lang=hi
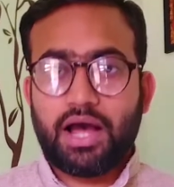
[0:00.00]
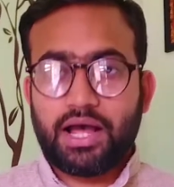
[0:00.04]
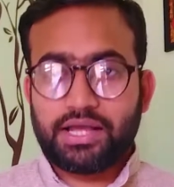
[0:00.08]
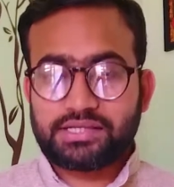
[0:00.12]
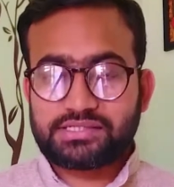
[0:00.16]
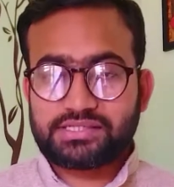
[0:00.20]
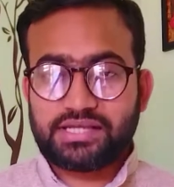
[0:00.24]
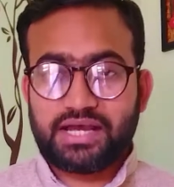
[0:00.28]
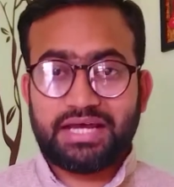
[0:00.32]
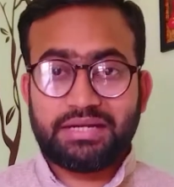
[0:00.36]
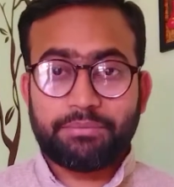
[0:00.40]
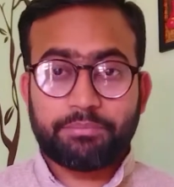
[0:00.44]

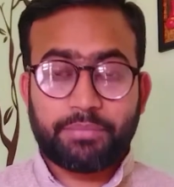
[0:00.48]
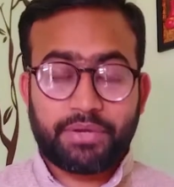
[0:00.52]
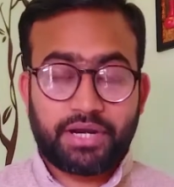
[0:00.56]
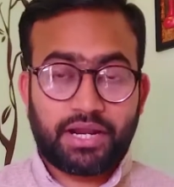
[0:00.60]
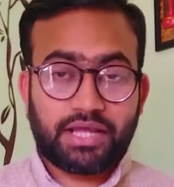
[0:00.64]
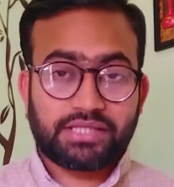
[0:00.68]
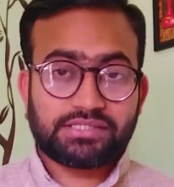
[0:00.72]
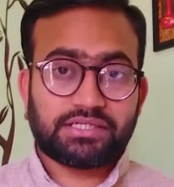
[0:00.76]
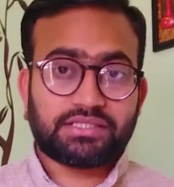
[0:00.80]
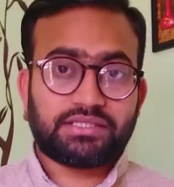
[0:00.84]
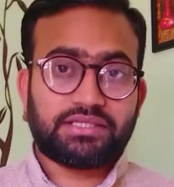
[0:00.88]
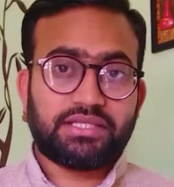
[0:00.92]
आसान
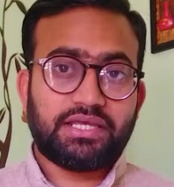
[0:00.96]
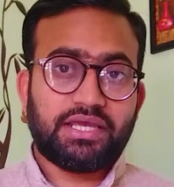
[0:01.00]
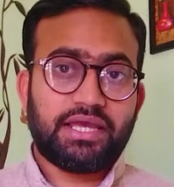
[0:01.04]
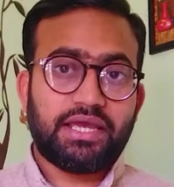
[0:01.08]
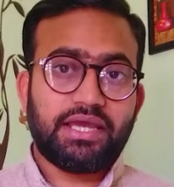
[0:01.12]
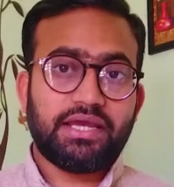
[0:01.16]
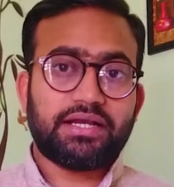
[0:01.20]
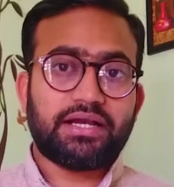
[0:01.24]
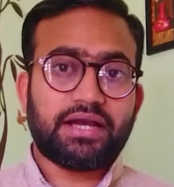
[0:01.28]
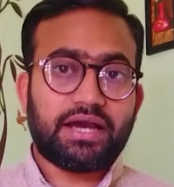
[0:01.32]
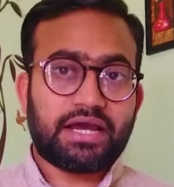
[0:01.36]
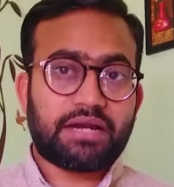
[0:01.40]
बना सकते
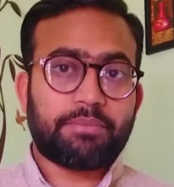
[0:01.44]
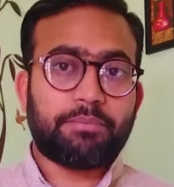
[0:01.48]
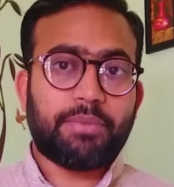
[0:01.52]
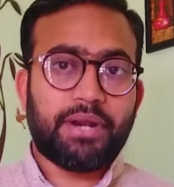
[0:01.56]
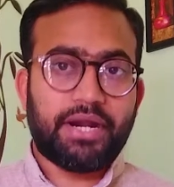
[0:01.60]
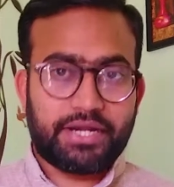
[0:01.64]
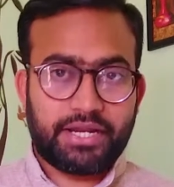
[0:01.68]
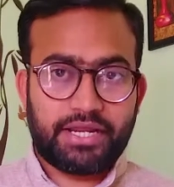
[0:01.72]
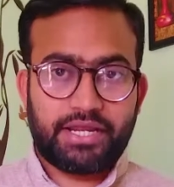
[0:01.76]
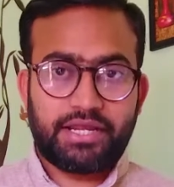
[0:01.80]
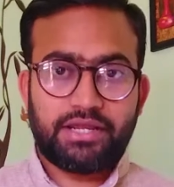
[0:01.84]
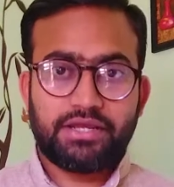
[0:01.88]
हैं घर
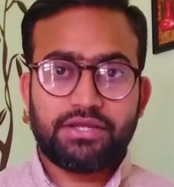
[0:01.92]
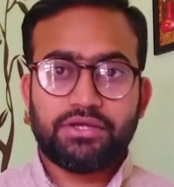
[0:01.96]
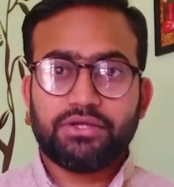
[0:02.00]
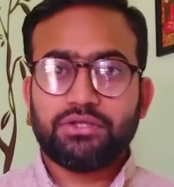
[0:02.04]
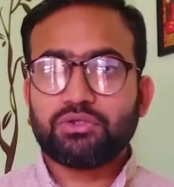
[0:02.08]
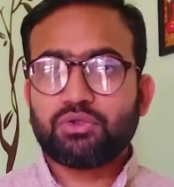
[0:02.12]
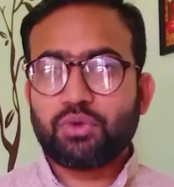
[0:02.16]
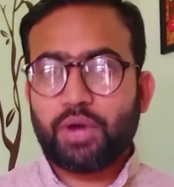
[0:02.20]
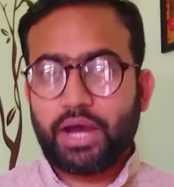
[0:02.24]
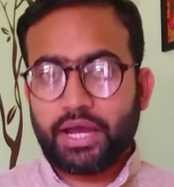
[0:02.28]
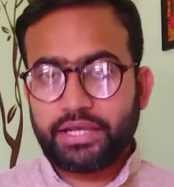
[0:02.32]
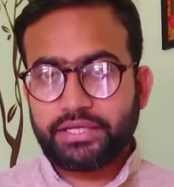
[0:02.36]
बैठे
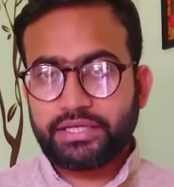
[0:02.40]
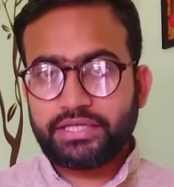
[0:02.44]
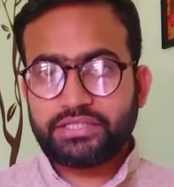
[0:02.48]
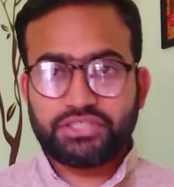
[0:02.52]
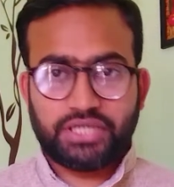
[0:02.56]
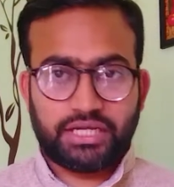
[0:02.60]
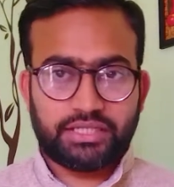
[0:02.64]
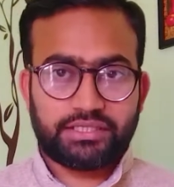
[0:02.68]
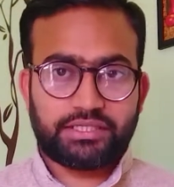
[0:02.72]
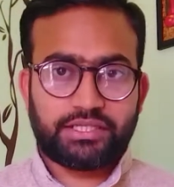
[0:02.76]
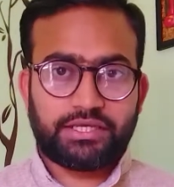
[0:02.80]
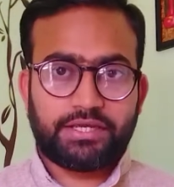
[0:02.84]
तो आइए
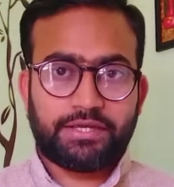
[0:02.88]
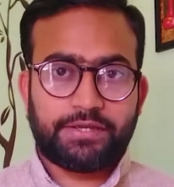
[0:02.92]
जानते